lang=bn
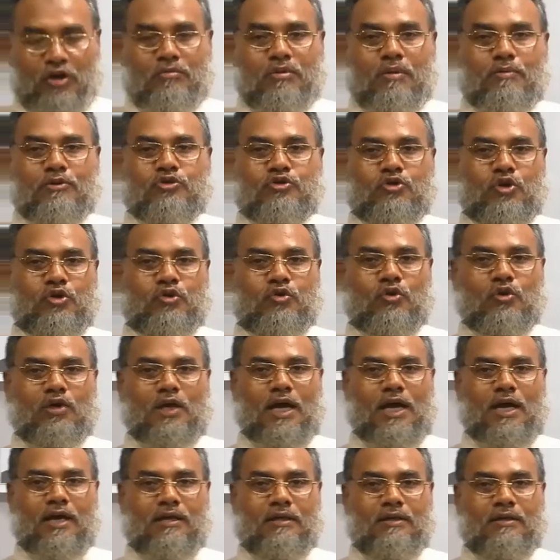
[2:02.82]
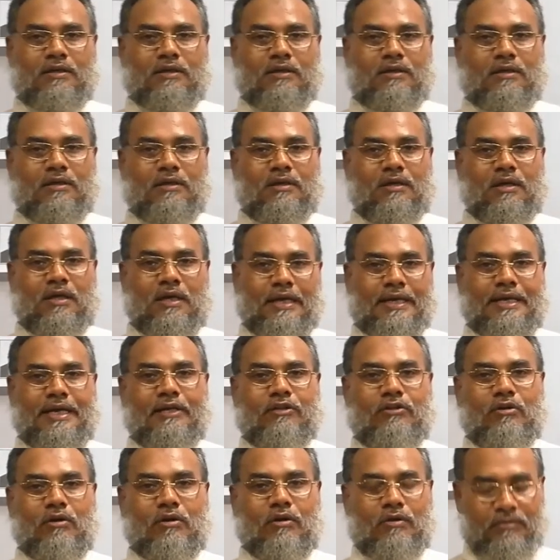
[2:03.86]
মোহাম্মদ শহীদুল্লাহর লিখিত
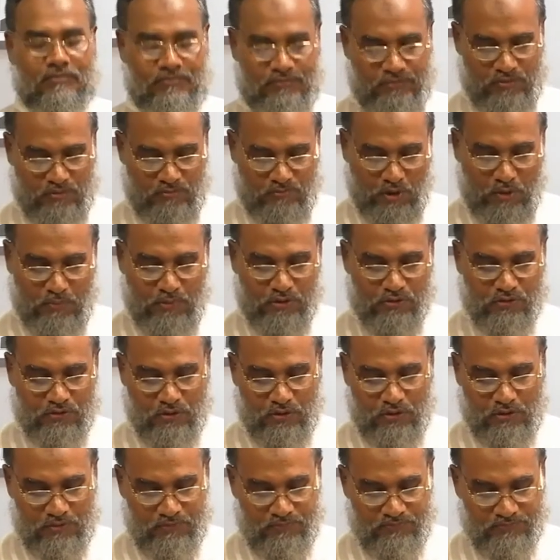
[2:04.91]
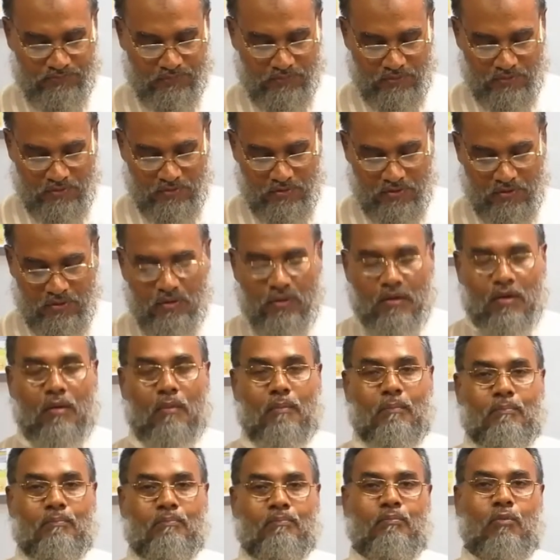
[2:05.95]
প্রবন্ধ
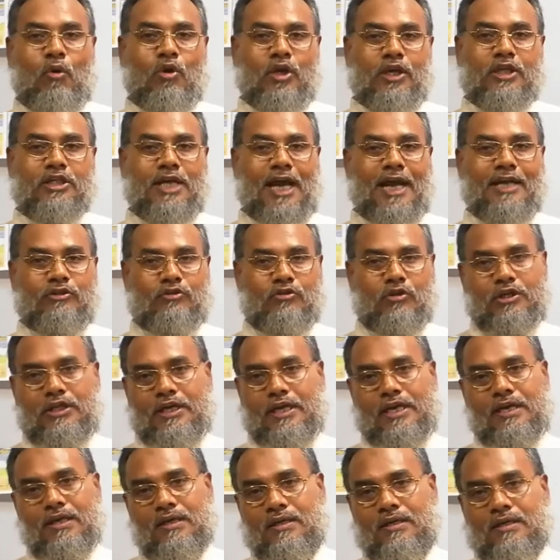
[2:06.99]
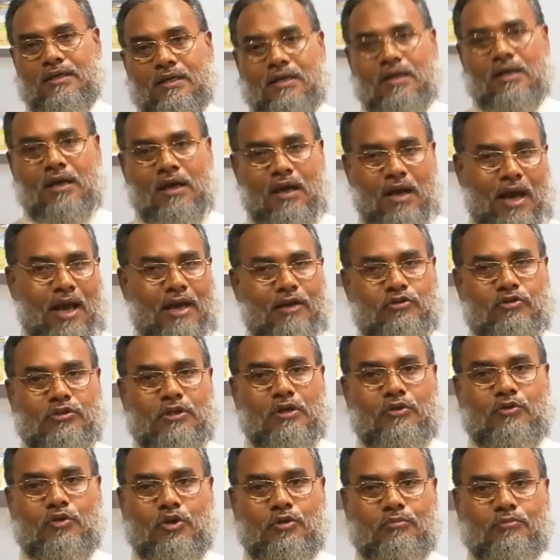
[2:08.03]
পল্লী সাহিত্য নিয়ে আলোচনা
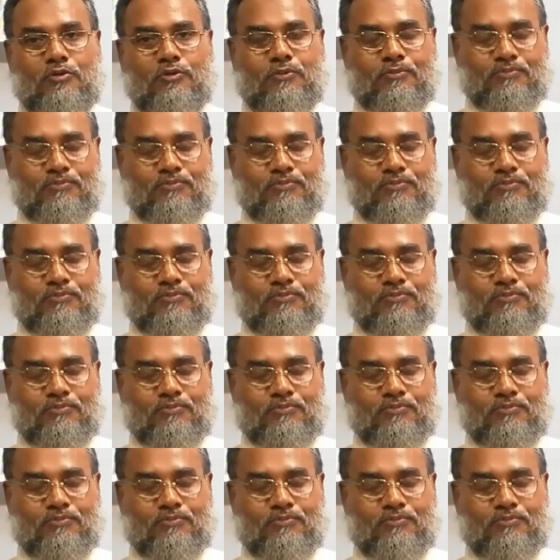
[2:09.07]
করব